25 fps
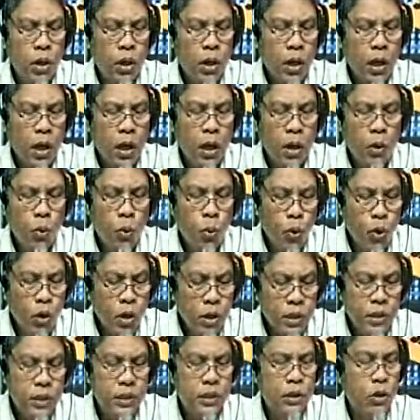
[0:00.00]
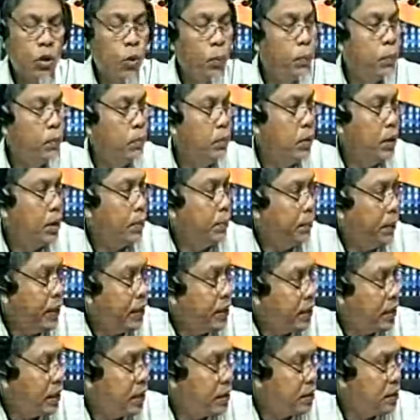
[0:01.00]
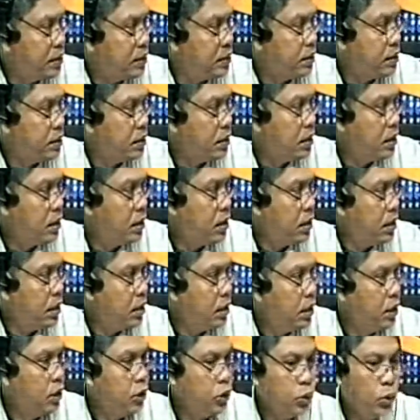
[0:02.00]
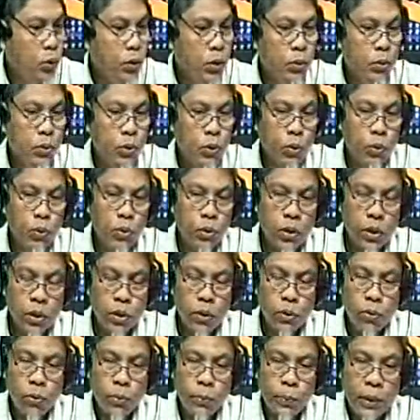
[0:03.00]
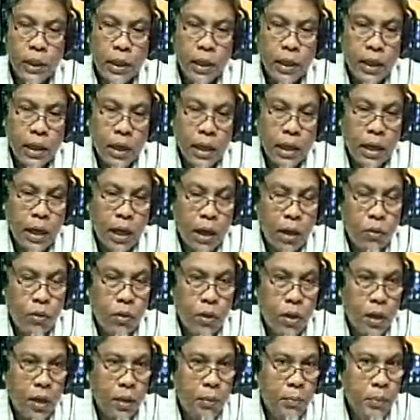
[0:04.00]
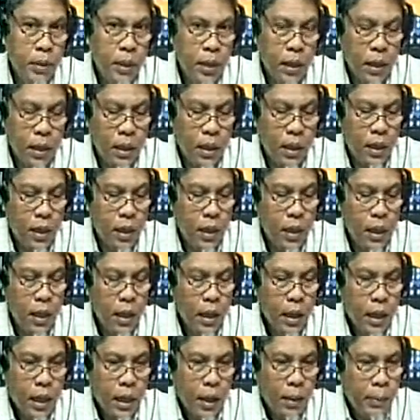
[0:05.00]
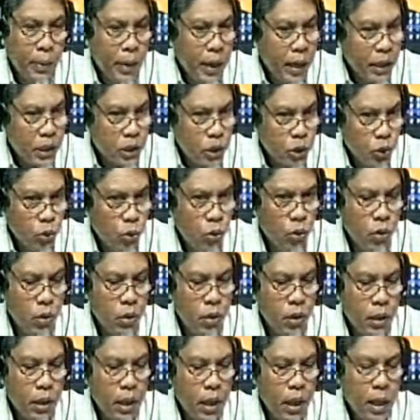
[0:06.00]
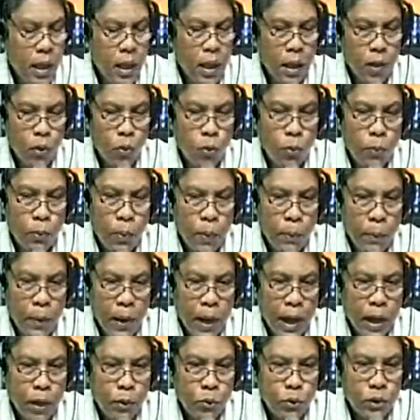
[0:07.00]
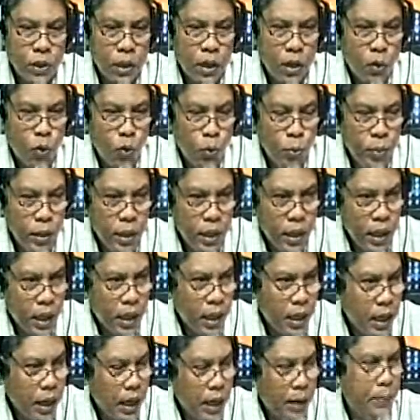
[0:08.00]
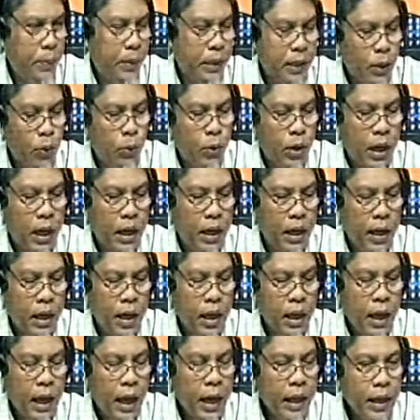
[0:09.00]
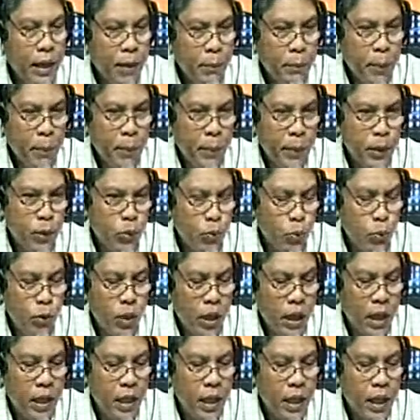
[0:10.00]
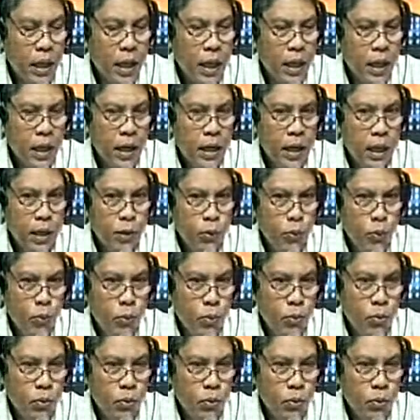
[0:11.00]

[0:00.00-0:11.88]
uh, words of repentance. Opo. So yung yung yung pinadala ng Allah bilang revelasyon na kung paano sila humingi ng kapatawaran ay nagpapatunay na yung